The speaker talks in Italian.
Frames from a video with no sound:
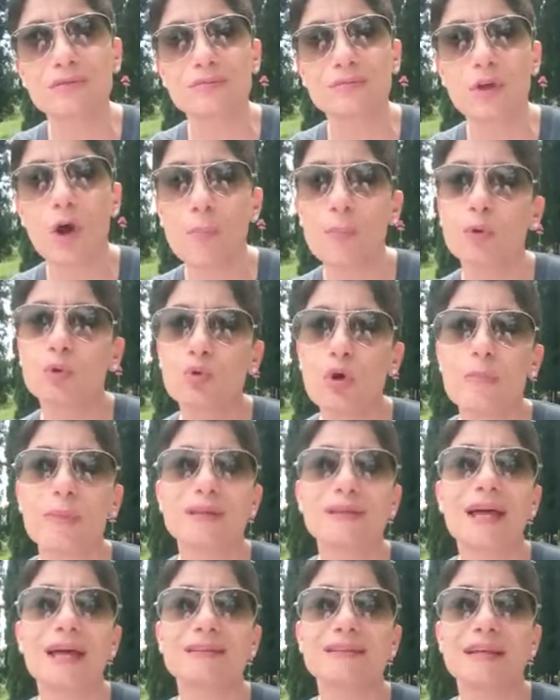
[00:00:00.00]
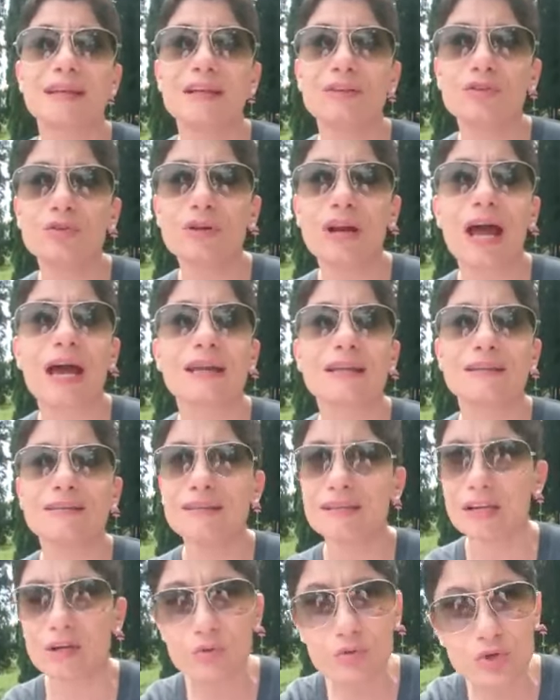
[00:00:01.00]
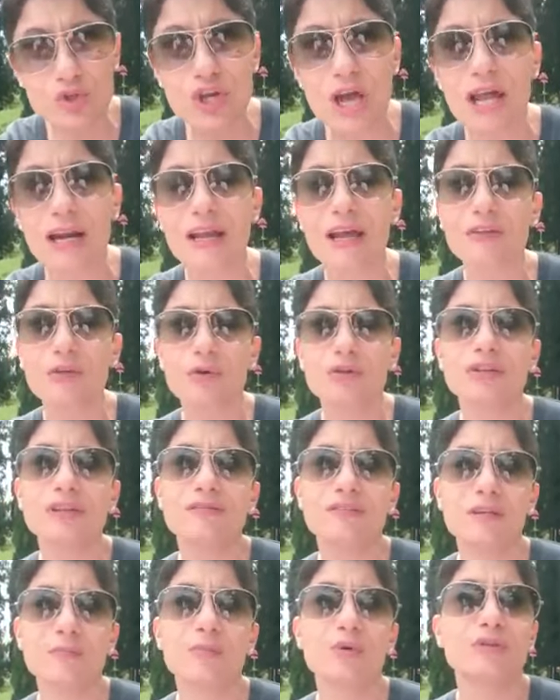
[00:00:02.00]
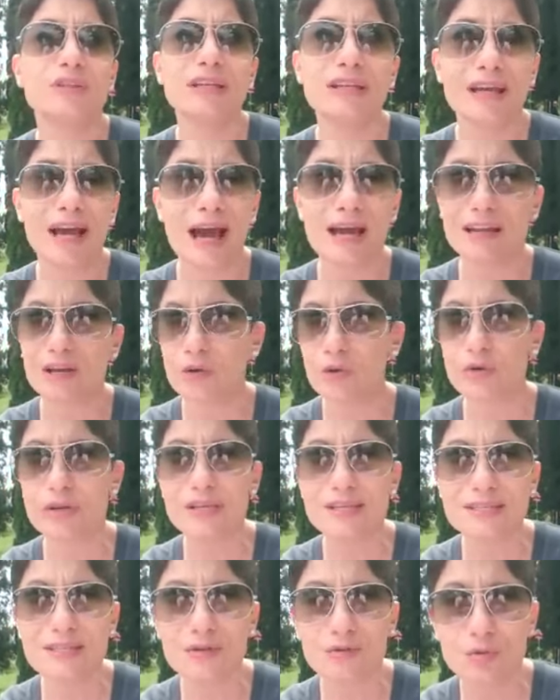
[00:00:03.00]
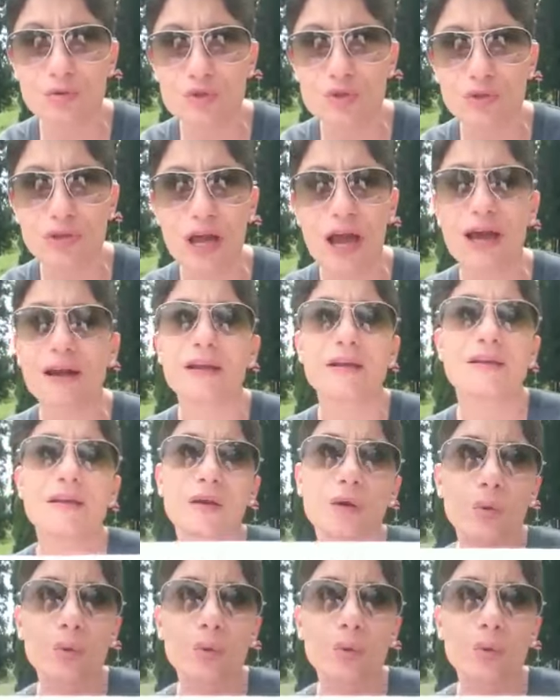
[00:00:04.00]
dopo due mandati elettorali, di rinunciare ad ogni tipo di incarico istituzionale.